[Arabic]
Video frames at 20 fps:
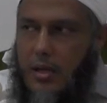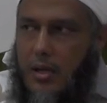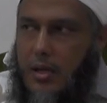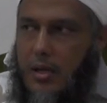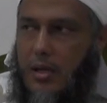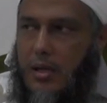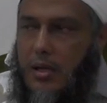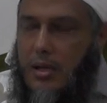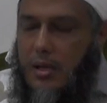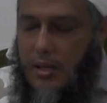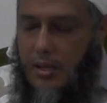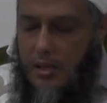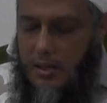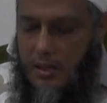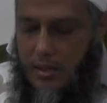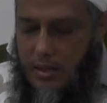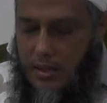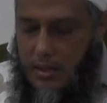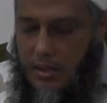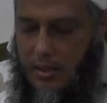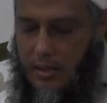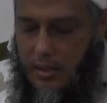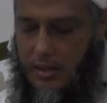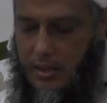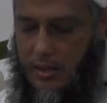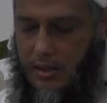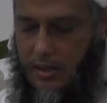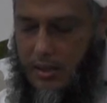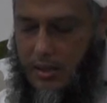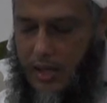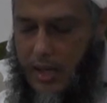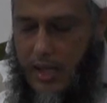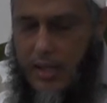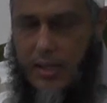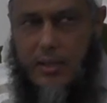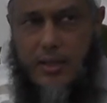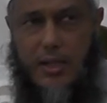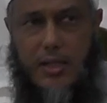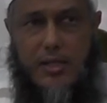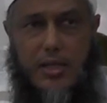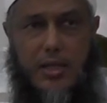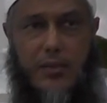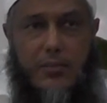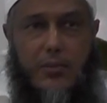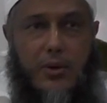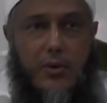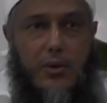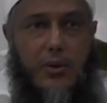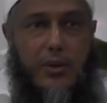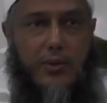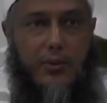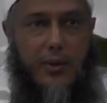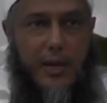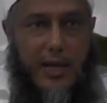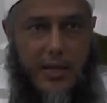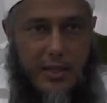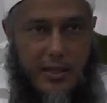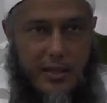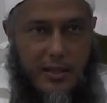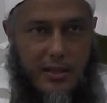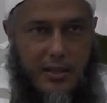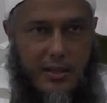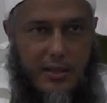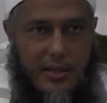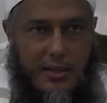آه هذا التقسيم وهو الثلاثي